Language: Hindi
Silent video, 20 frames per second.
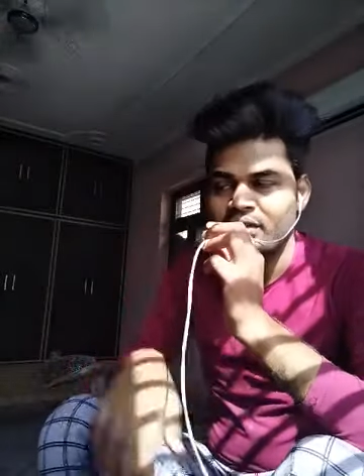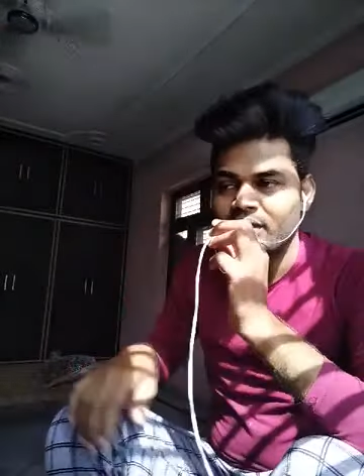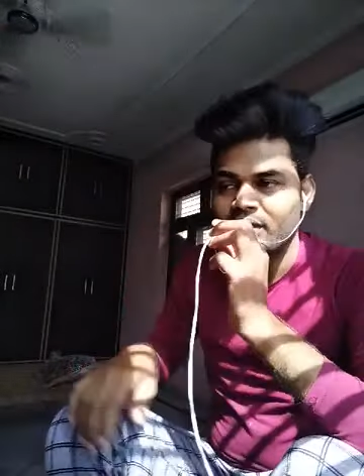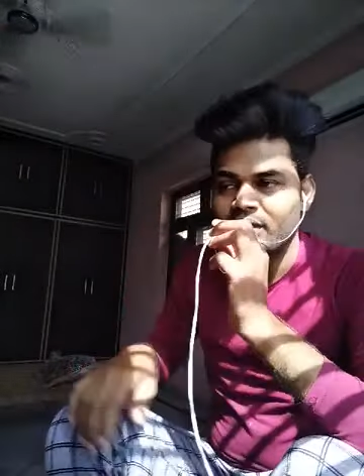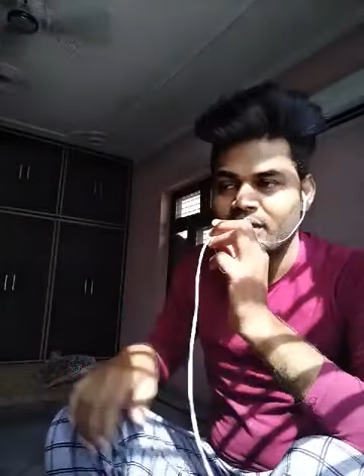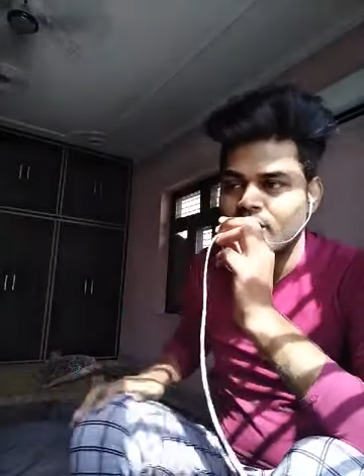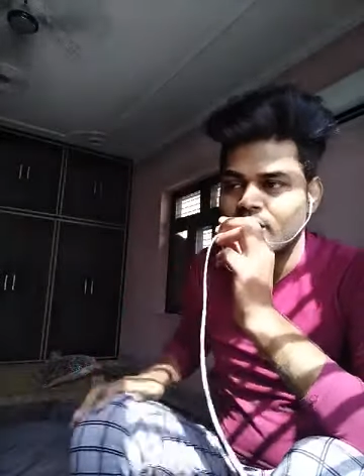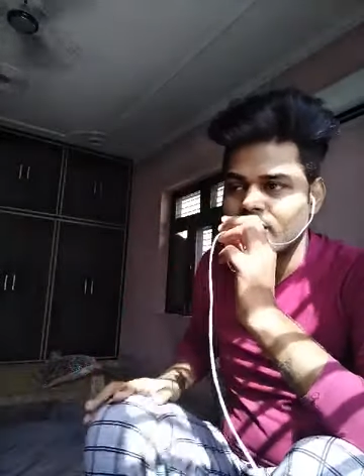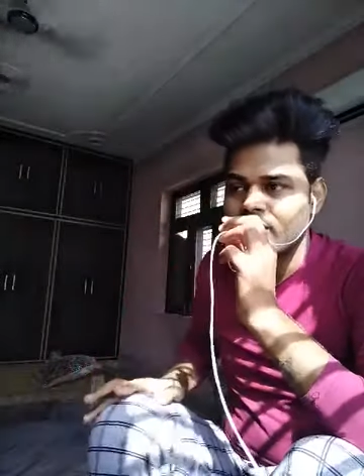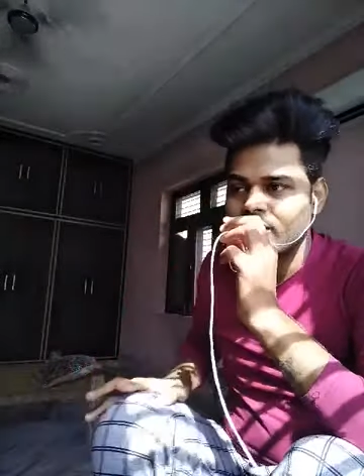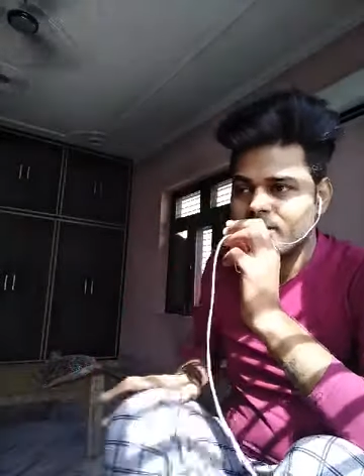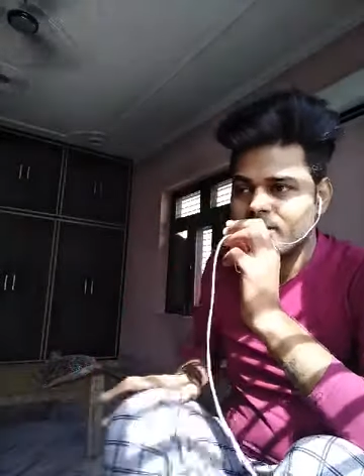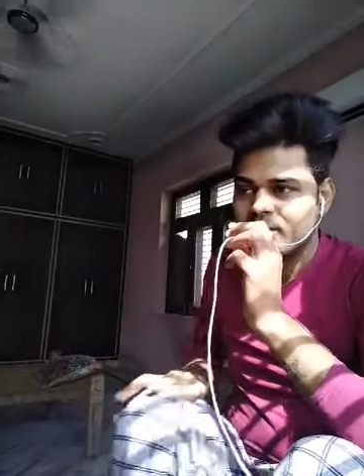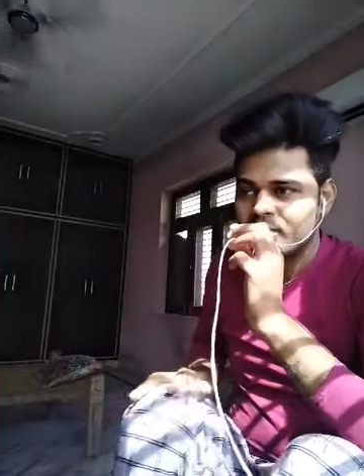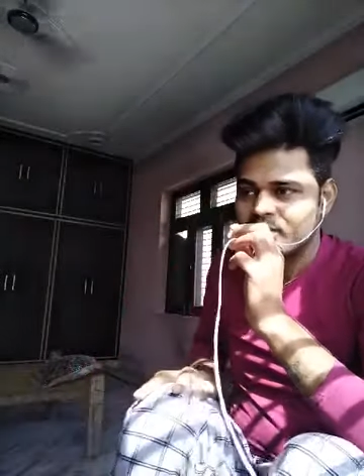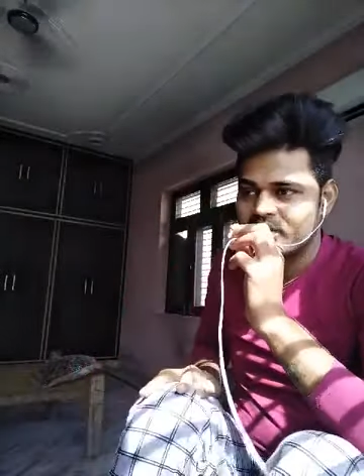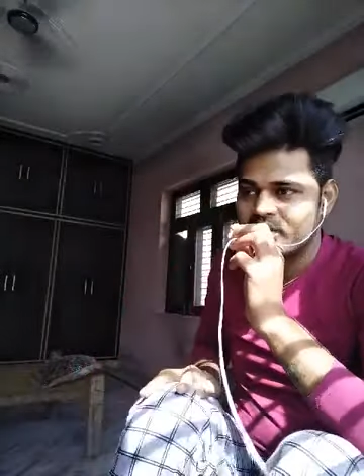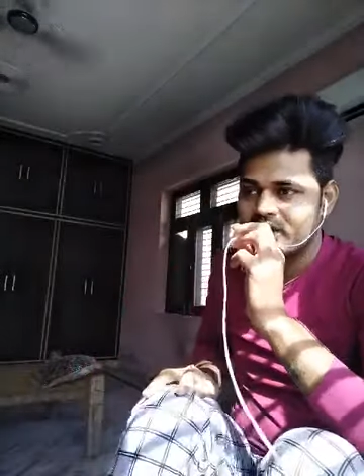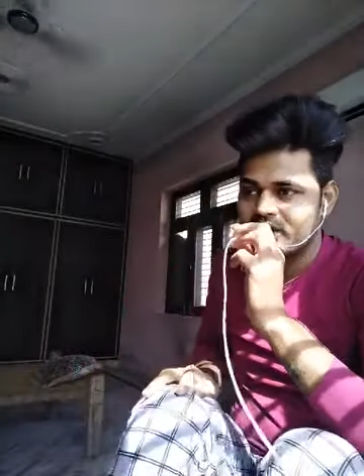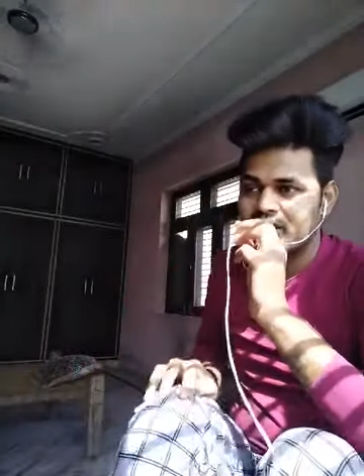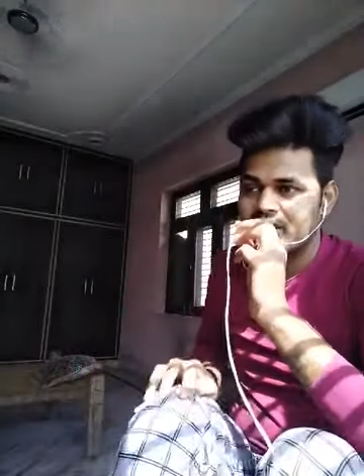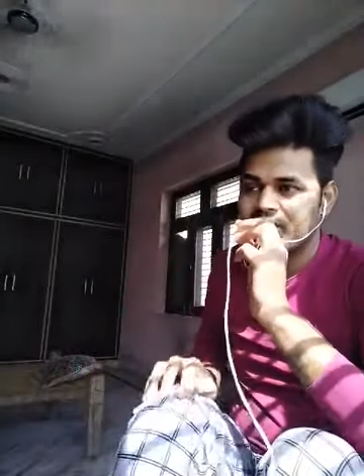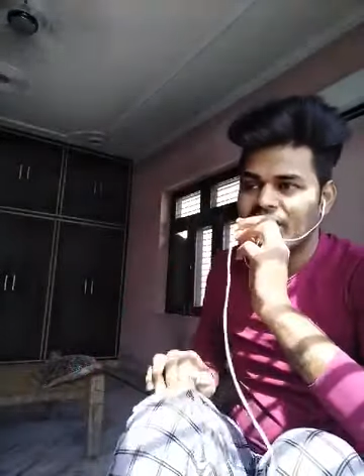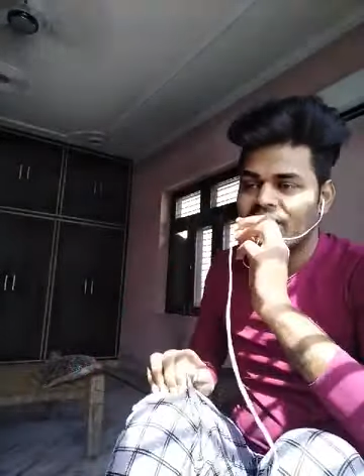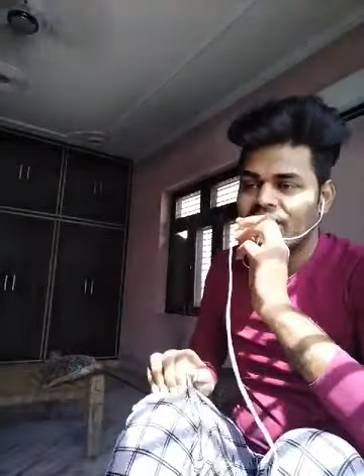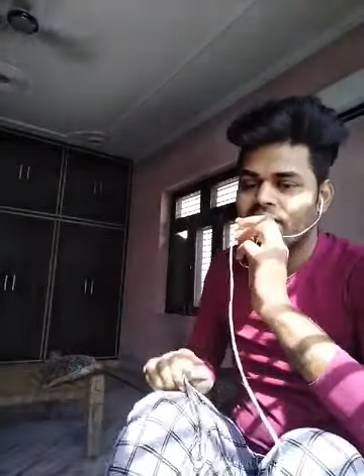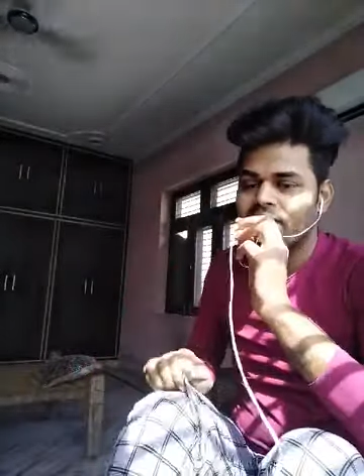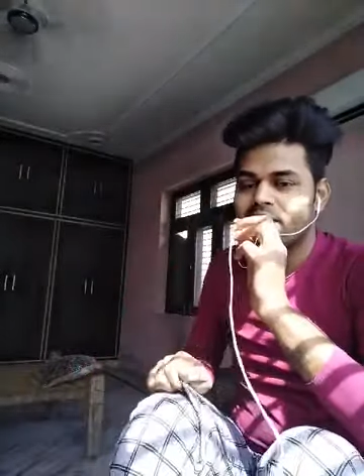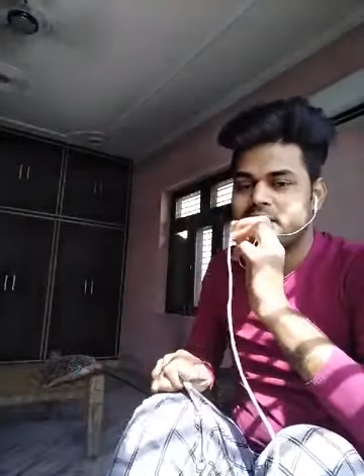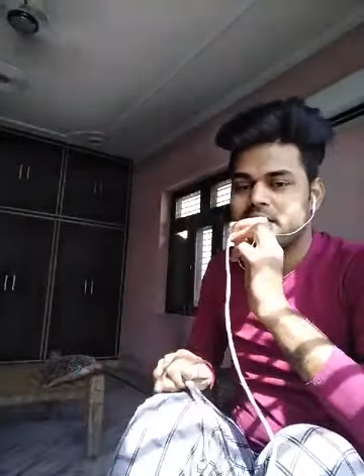से लोगों ने पूछा था
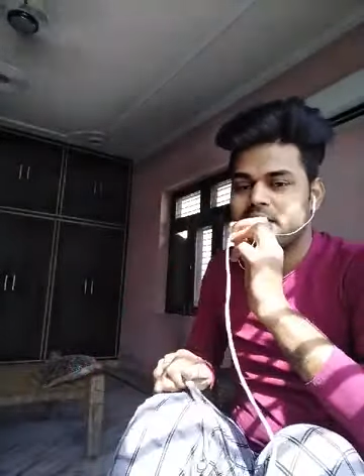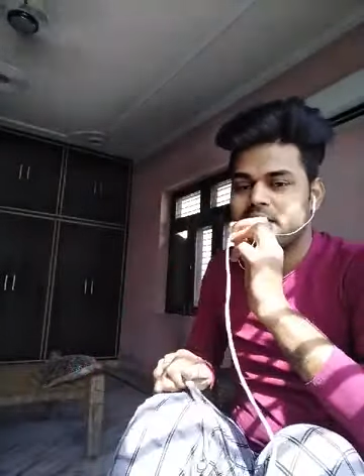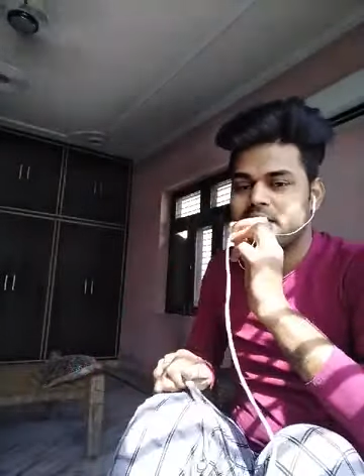मेरे से